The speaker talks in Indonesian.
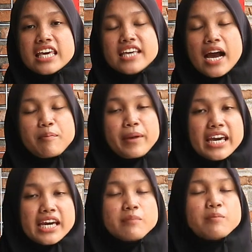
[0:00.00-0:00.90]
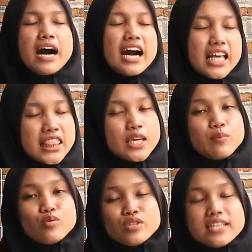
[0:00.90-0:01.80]
yang pengen banget
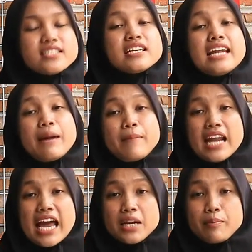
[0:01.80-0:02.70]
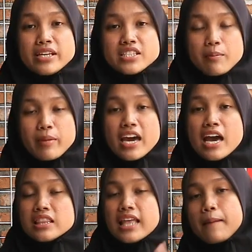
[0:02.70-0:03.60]
nih punya senapan angin
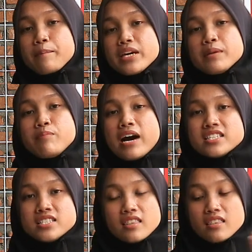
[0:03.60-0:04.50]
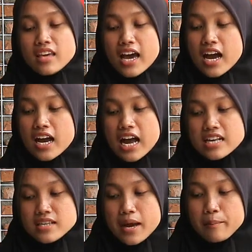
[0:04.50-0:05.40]
PCP tapi budgetnya
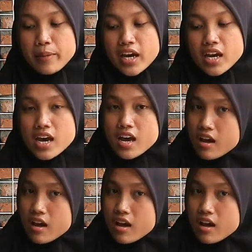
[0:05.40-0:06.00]
nggak sampai